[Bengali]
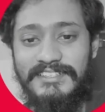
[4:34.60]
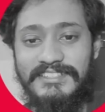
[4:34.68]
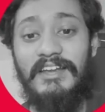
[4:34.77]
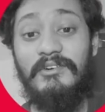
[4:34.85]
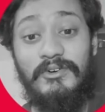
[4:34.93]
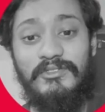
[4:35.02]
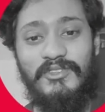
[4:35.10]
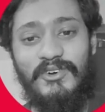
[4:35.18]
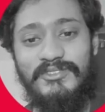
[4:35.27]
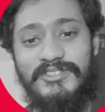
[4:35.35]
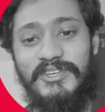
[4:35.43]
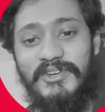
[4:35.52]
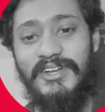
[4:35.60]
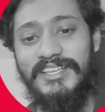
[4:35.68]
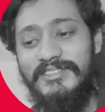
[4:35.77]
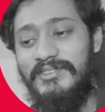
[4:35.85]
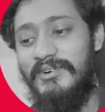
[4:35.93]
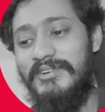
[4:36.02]
সানগড তখন ছিল আর
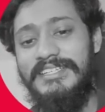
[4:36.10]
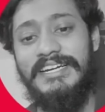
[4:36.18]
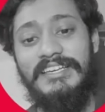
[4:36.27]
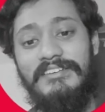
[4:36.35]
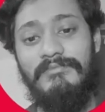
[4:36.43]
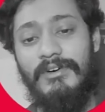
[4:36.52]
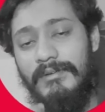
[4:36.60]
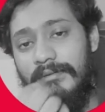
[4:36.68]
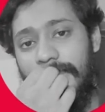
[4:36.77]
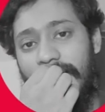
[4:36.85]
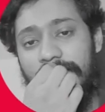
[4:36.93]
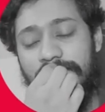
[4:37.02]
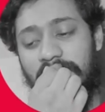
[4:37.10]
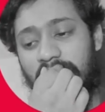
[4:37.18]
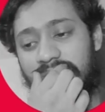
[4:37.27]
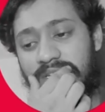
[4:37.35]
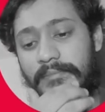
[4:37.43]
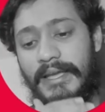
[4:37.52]
কি তখন যেটা এনভায়রনমেন্ট ভাইব ছিল
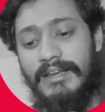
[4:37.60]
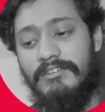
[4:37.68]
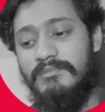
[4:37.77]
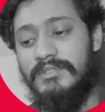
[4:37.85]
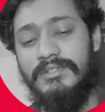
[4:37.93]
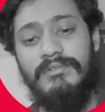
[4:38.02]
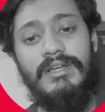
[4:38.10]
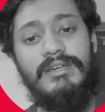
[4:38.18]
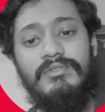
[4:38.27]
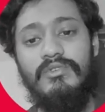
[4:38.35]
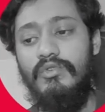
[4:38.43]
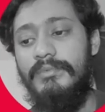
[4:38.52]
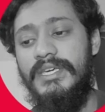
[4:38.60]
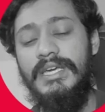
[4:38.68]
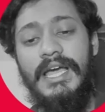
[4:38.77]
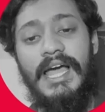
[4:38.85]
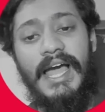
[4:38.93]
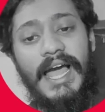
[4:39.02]
সেই ব্যাকগ্রাউন্ড মিউজিকগুলো কিন্তু খুবই
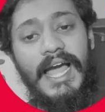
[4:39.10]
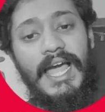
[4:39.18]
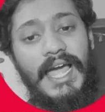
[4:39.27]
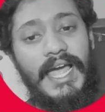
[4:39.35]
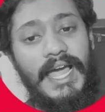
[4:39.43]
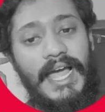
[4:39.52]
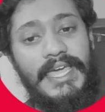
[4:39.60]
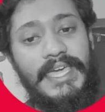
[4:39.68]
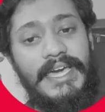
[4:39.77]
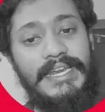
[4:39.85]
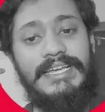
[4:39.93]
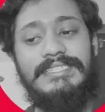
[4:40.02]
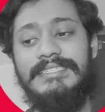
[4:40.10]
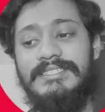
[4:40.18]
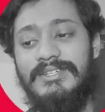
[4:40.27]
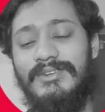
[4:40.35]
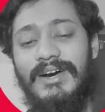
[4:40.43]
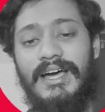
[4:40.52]
এয়ার ক্যাচিং
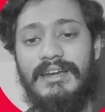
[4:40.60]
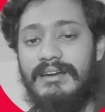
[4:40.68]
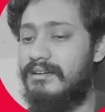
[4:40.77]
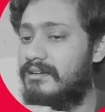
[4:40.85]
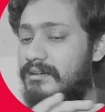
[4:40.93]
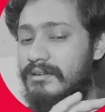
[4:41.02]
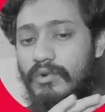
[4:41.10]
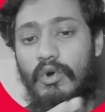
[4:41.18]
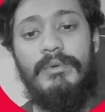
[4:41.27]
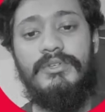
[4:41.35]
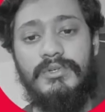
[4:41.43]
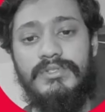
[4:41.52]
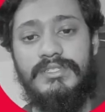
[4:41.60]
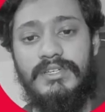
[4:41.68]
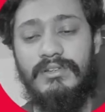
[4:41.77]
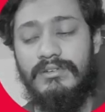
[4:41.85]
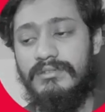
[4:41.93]
ছিল আর খুবই জোস ছিল